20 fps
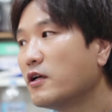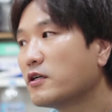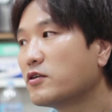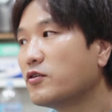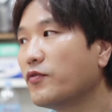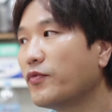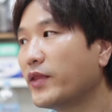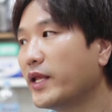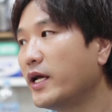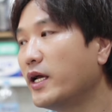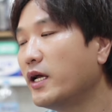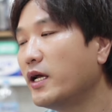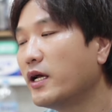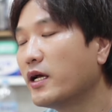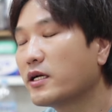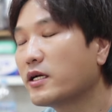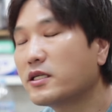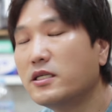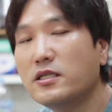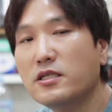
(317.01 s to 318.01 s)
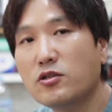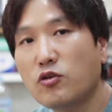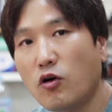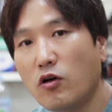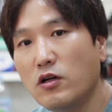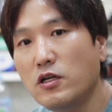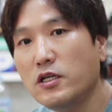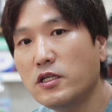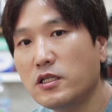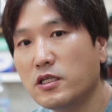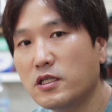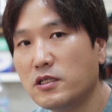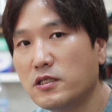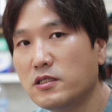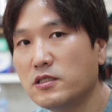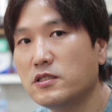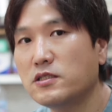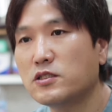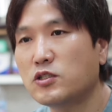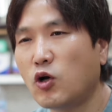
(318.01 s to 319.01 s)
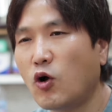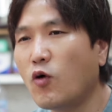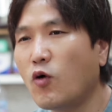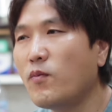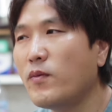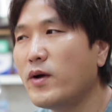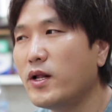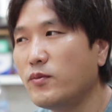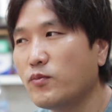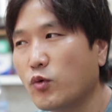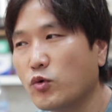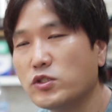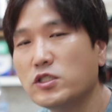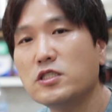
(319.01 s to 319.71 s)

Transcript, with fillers: 그런데 그 퀄리티는 정말 못